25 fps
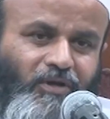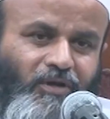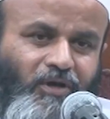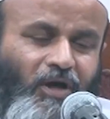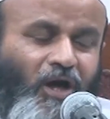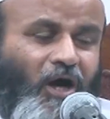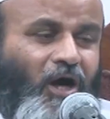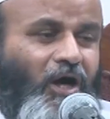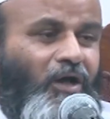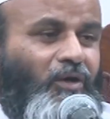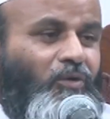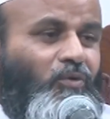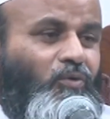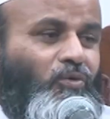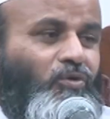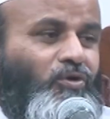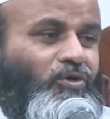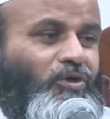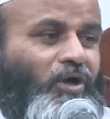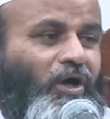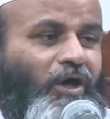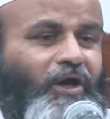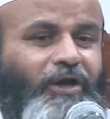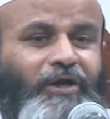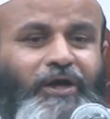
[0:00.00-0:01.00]
कानून
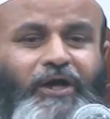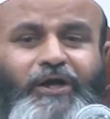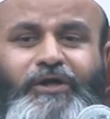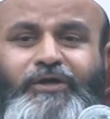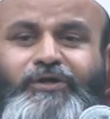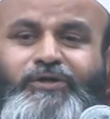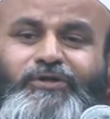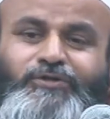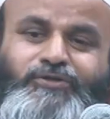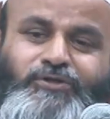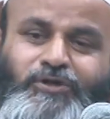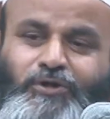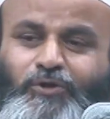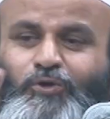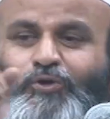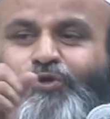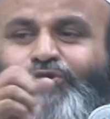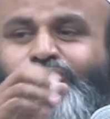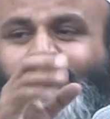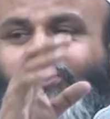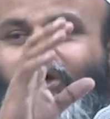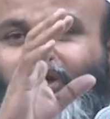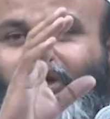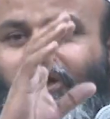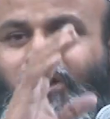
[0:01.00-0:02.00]
का रेट किसी को
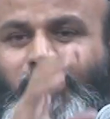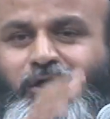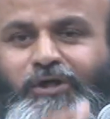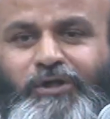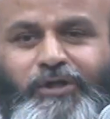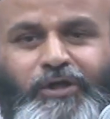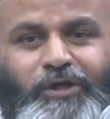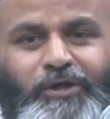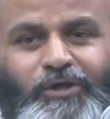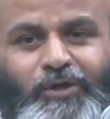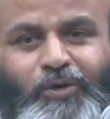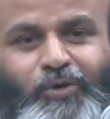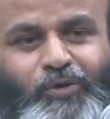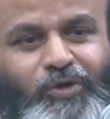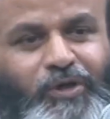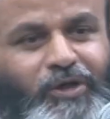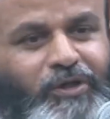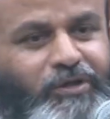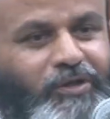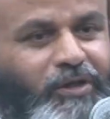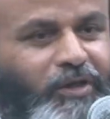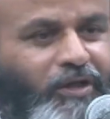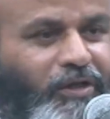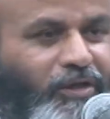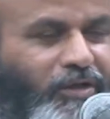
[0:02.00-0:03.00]
चैलेंज नहीं होने
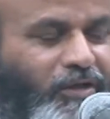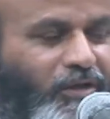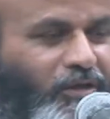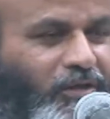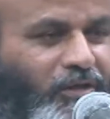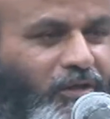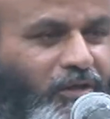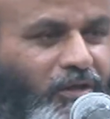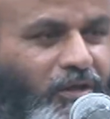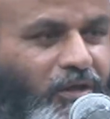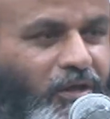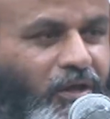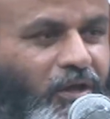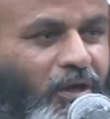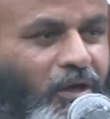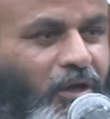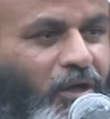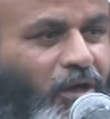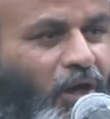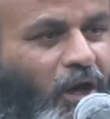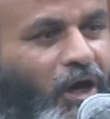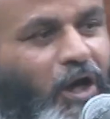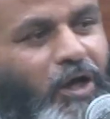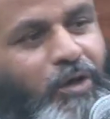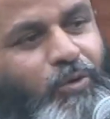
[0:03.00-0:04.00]
देंगे
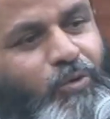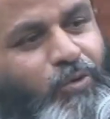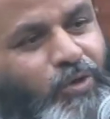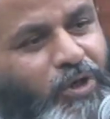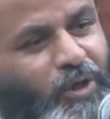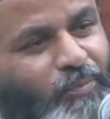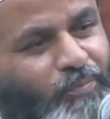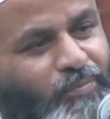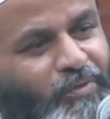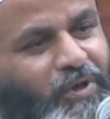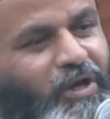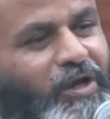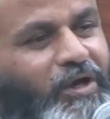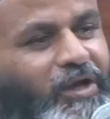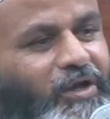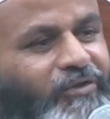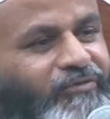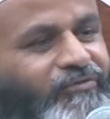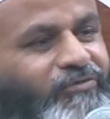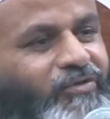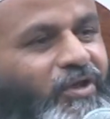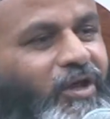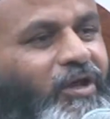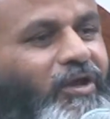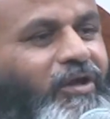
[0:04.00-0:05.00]
कानून अपना
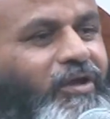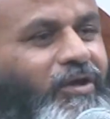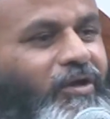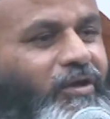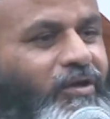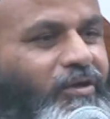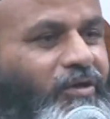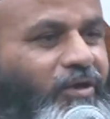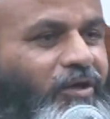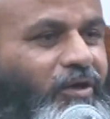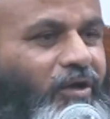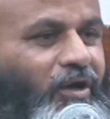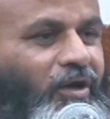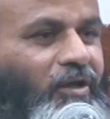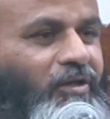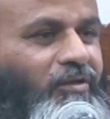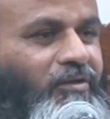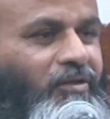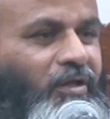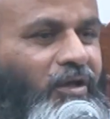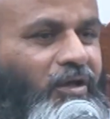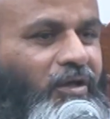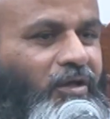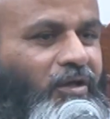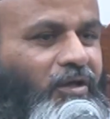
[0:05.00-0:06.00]
रास्ता
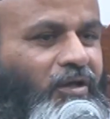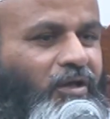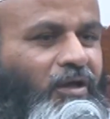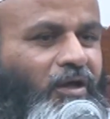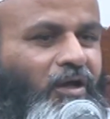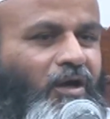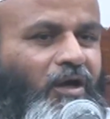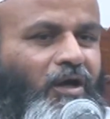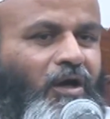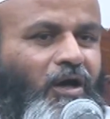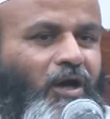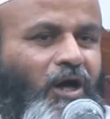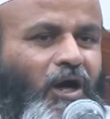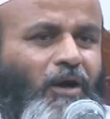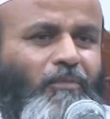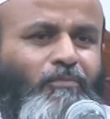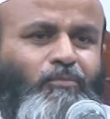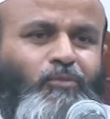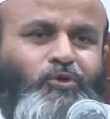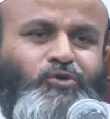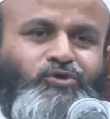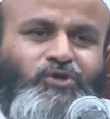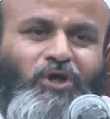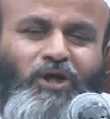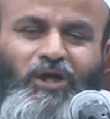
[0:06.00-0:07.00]
निकालता है हम
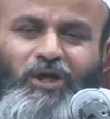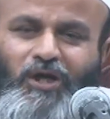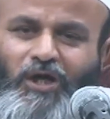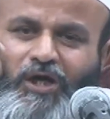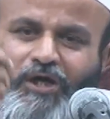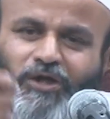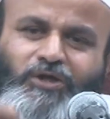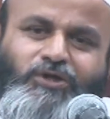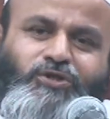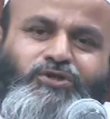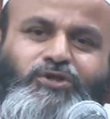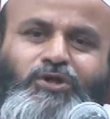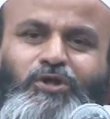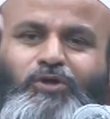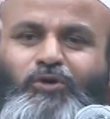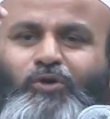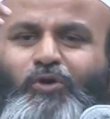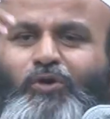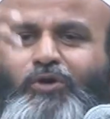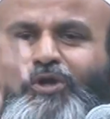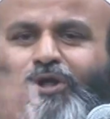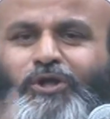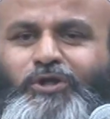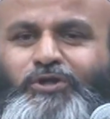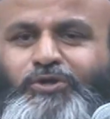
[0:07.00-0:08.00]
मुसल्ला किसी
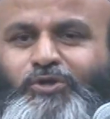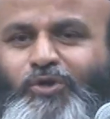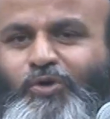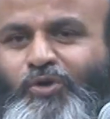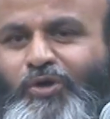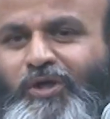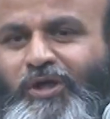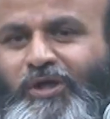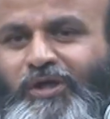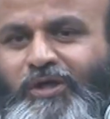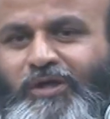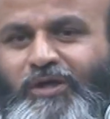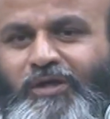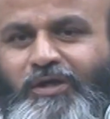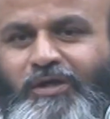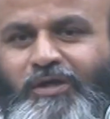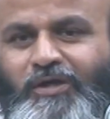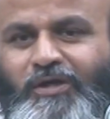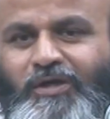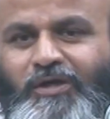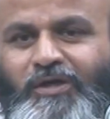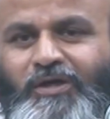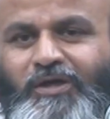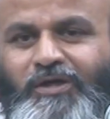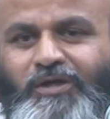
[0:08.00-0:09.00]
को नहीं छोड़ेंगे
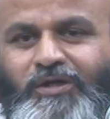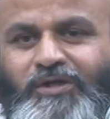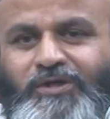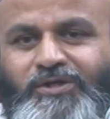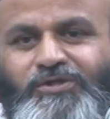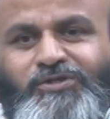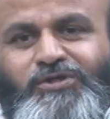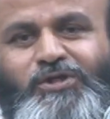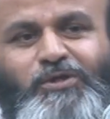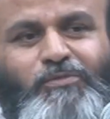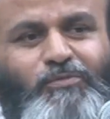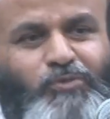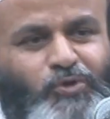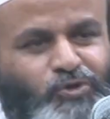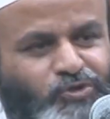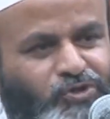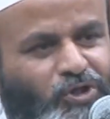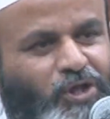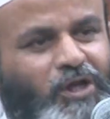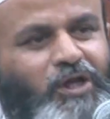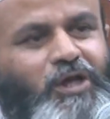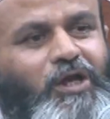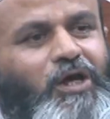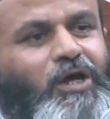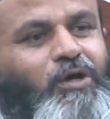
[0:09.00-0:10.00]
किसी
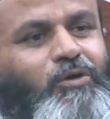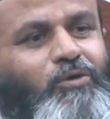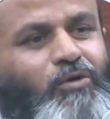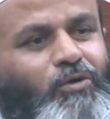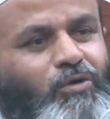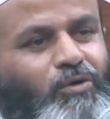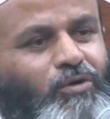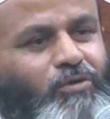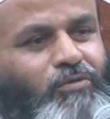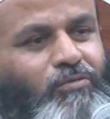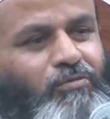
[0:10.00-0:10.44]
मुसल्ला को